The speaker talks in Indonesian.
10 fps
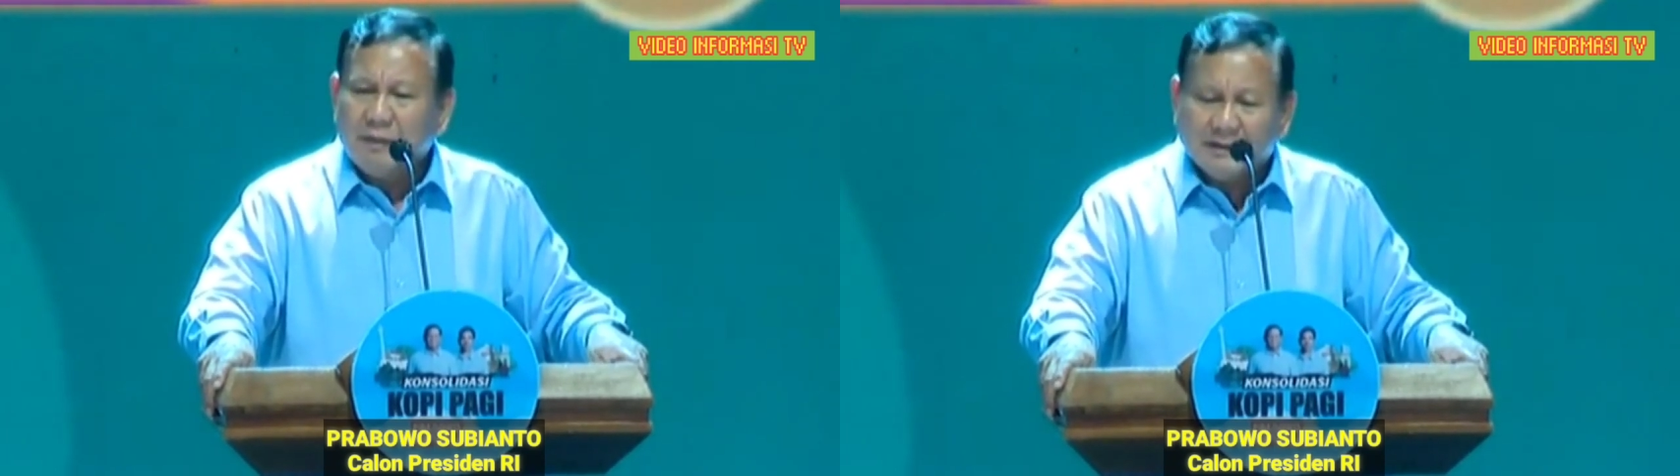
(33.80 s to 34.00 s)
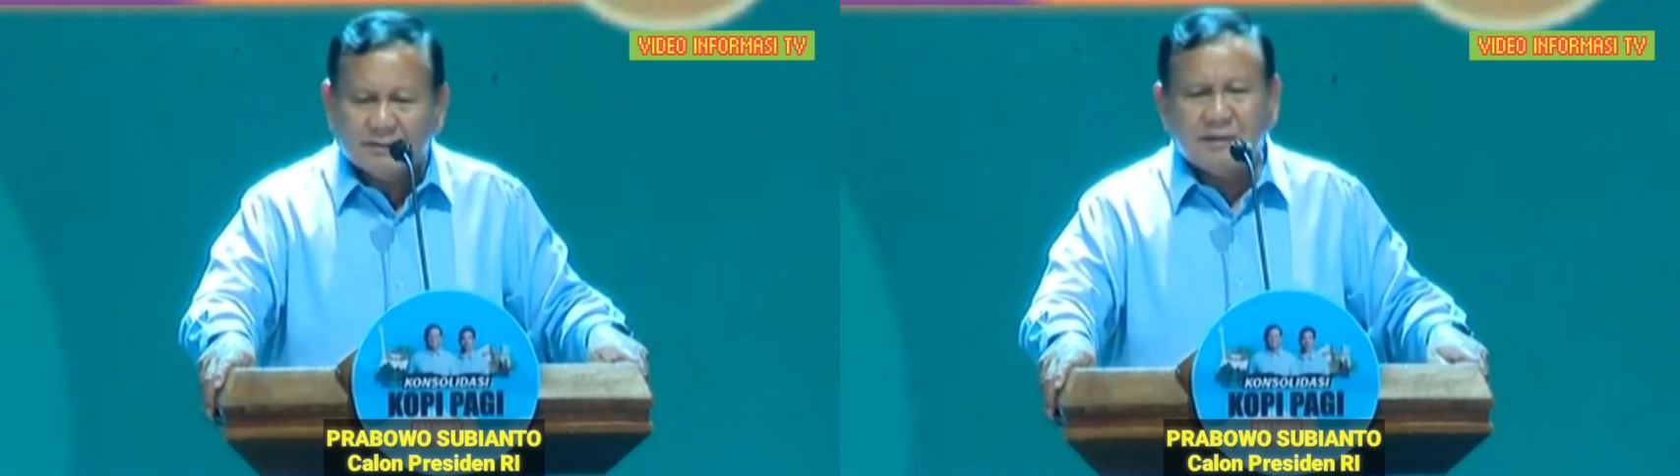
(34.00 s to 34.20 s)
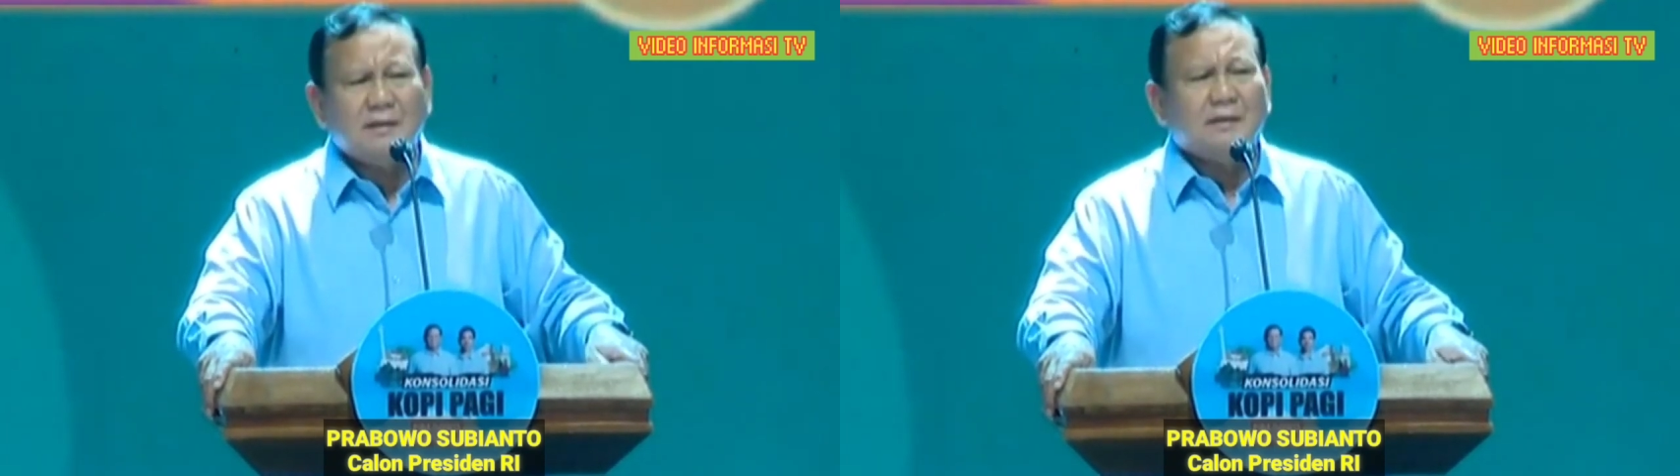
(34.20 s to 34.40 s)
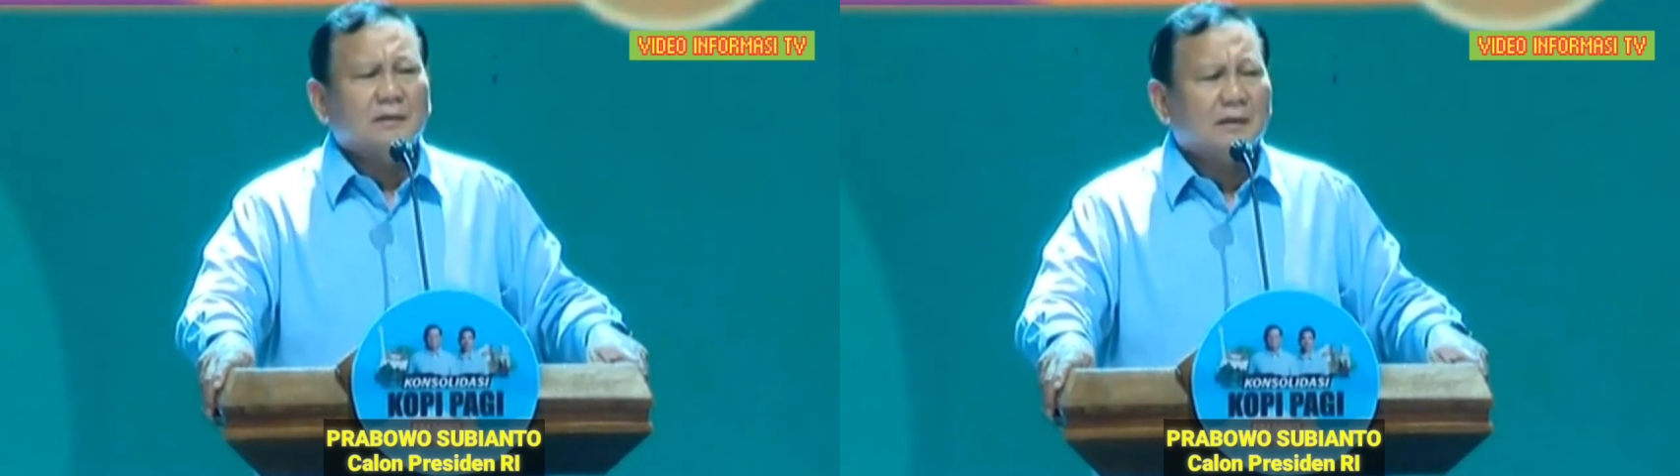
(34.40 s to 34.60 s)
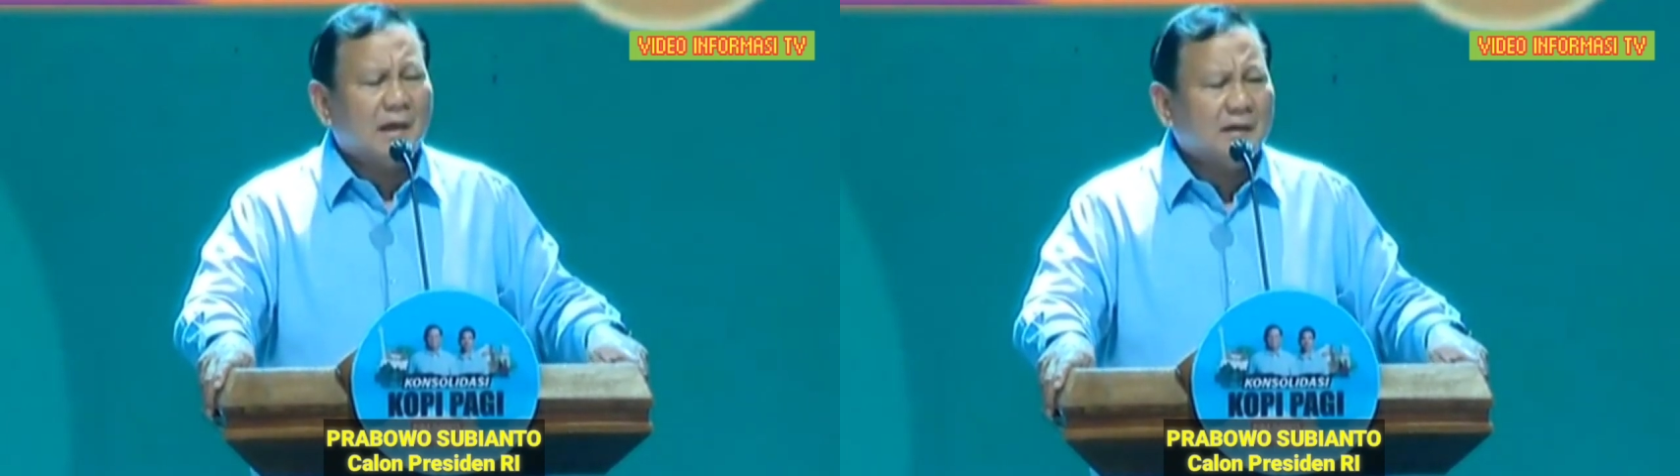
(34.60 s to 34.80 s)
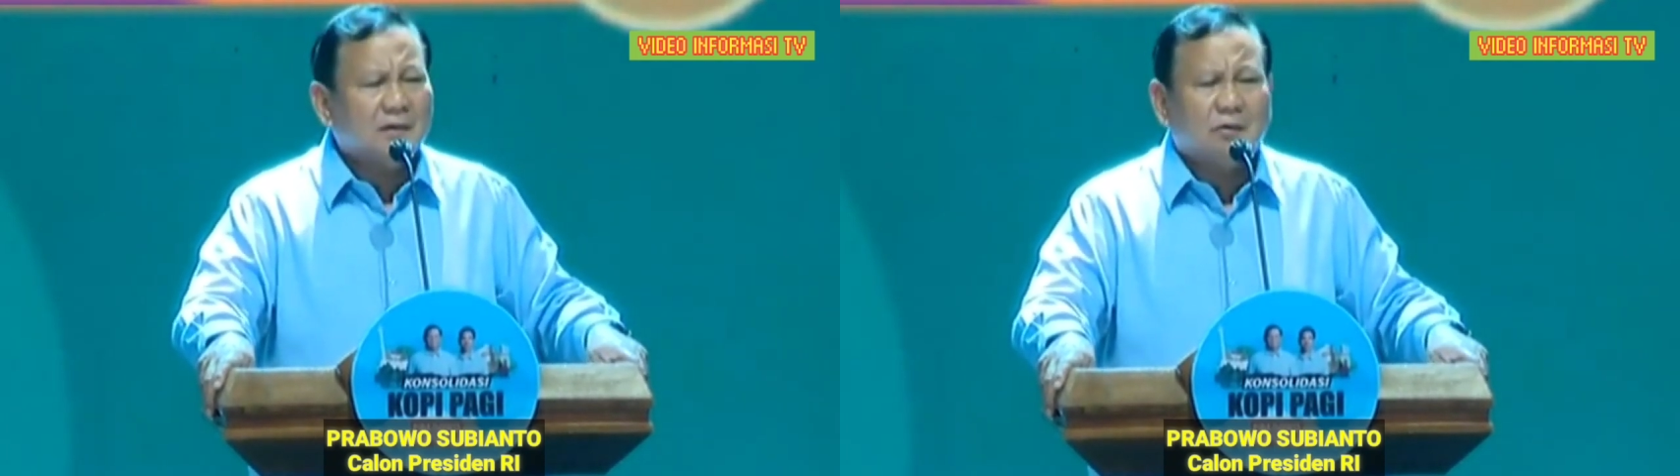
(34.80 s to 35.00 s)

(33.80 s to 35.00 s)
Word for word: pasti ada